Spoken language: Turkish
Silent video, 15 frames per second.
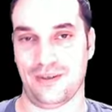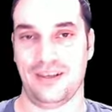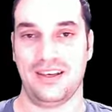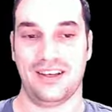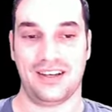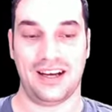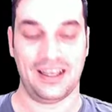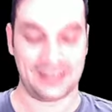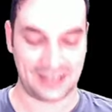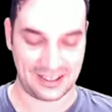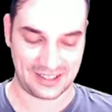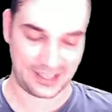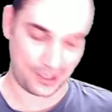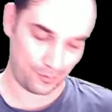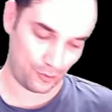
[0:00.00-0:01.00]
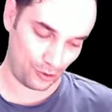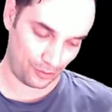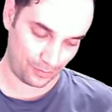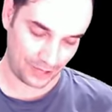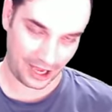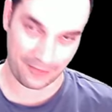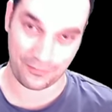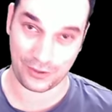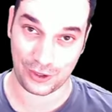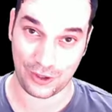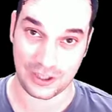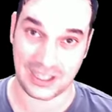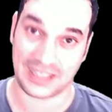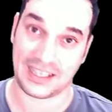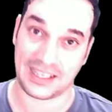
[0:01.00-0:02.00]
Rahat kazanamıyorum hep video
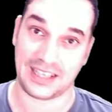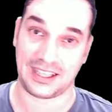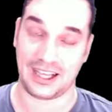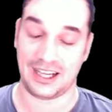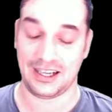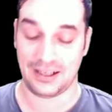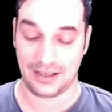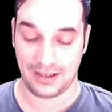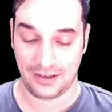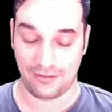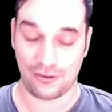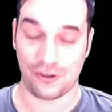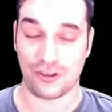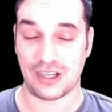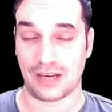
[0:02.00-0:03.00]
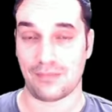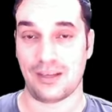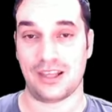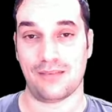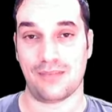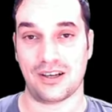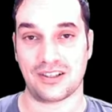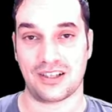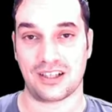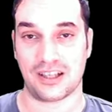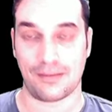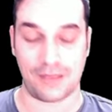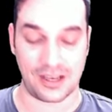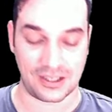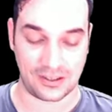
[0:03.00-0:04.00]
çekerken. Video çekmediğim maçlarda
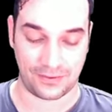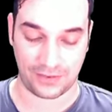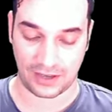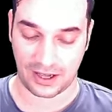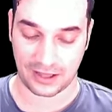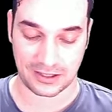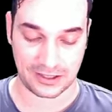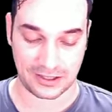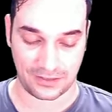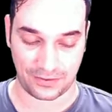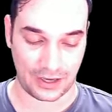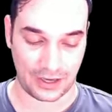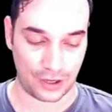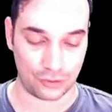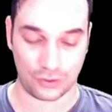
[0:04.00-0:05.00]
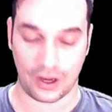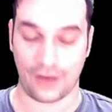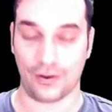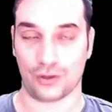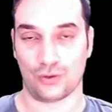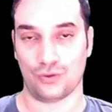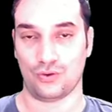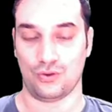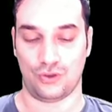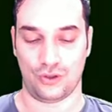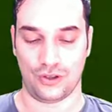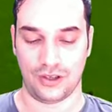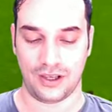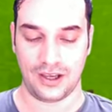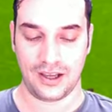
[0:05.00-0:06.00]
5-0, 6-0'lar havada
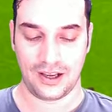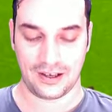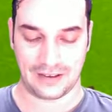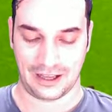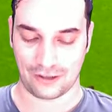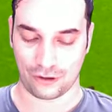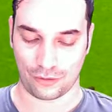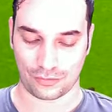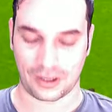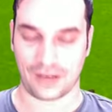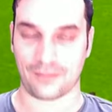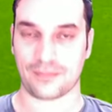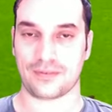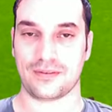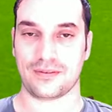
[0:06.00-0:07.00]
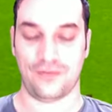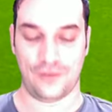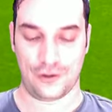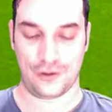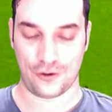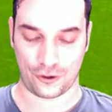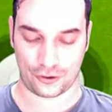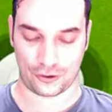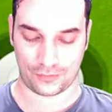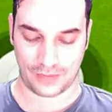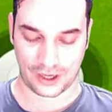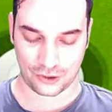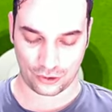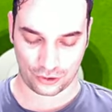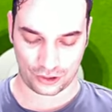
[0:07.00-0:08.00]
uçuşuyor. Ben diyorum tam videoluk
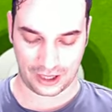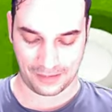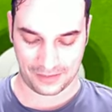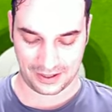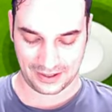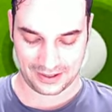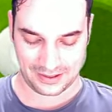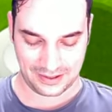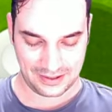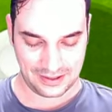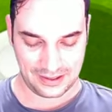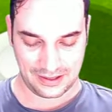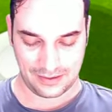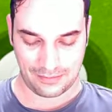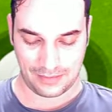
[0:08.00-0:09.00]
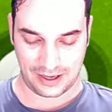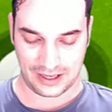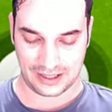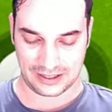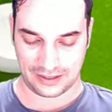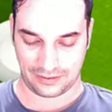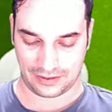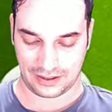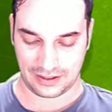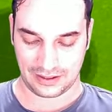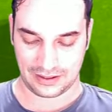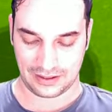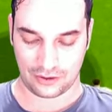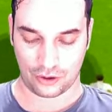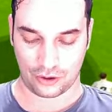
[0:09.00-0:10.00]
maç oldu ama maalesef ki
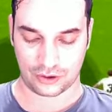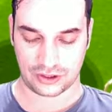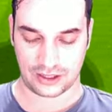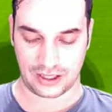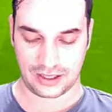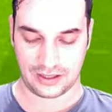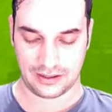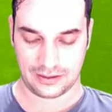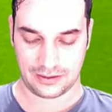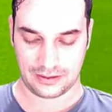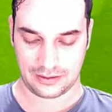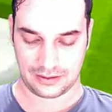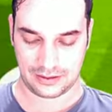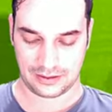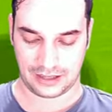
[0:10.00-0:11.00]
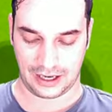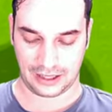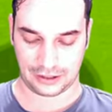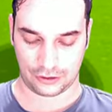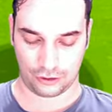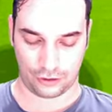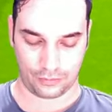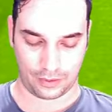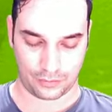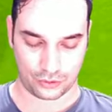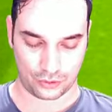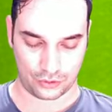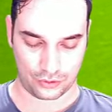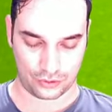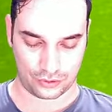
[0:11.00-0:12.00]
o sıra kayıtta olmamış
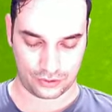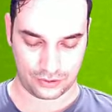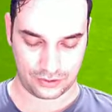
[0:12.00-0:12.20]
oluyoruz.